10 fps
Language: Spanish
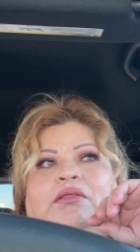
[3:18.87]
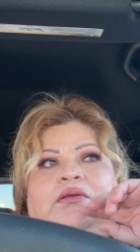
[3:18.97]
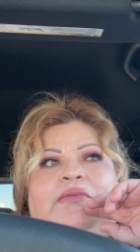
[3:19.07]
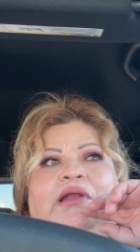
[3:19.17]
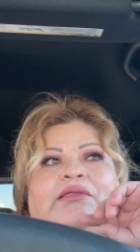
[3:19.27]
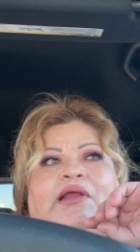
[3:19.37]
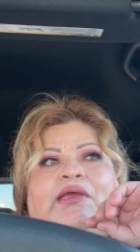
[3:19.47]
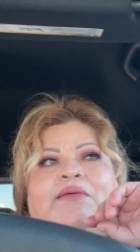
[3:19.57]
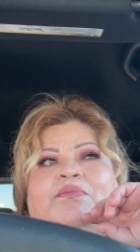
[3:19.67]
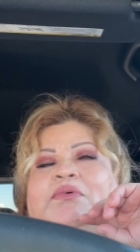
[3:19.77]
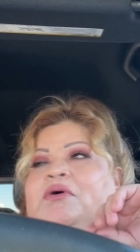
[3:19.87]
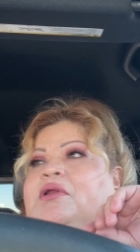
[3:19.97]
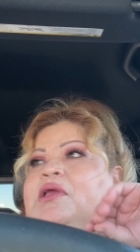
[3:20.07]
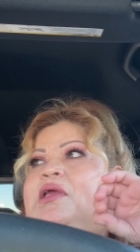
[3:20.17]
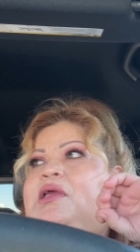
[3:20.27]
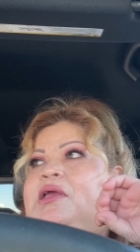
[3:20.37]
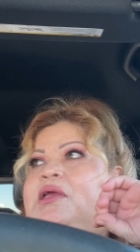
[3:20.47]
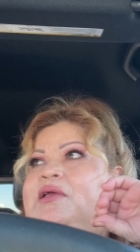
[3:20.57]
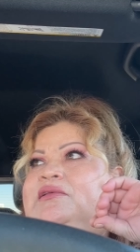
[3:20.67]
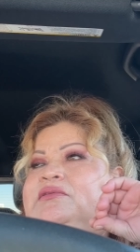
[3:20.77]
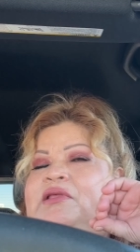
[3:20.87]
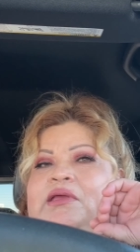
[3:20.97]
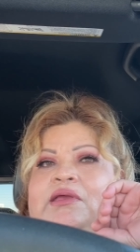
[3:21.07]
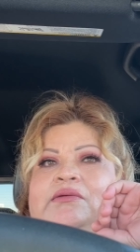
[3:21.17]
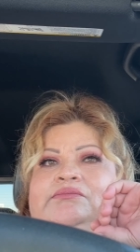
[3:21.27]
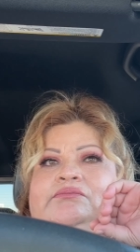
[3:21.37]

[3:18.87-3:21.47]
No me la traje porque este,